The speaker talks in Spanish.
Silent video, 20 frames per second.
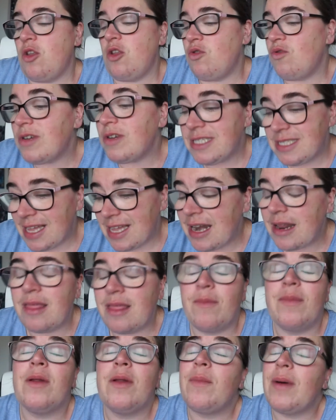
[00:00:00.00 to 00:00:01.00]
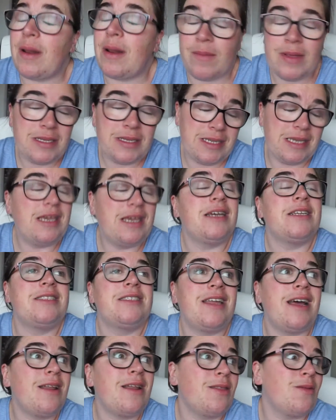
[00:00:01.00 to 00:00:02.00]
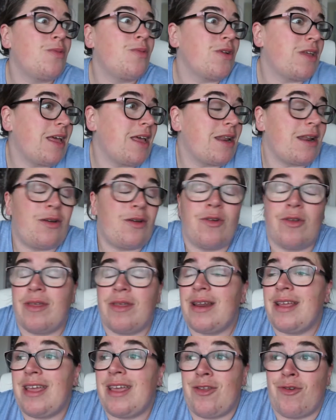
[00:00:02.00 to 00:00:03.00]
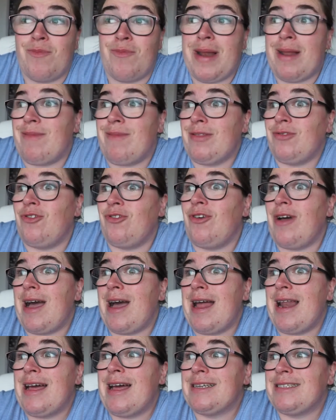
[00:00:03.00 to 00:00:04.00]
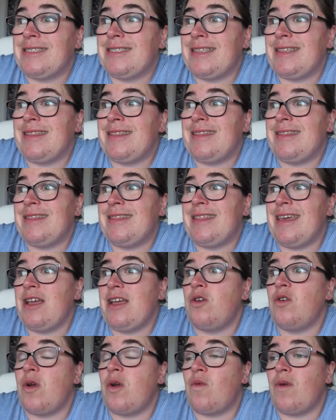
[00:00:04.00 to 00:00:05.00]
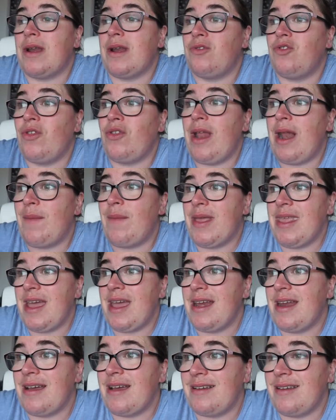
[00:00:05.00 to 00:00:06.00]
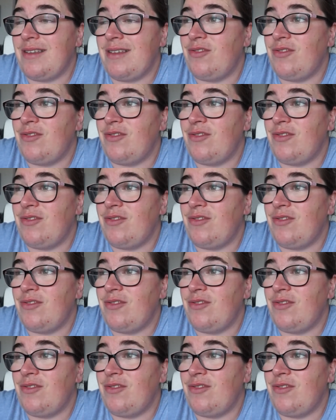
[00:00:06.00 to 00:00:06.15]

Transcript: no es tarde, pero para mí sí es tarde, porque recordar que yo me levanto a las 5 y cuarto de la mañana.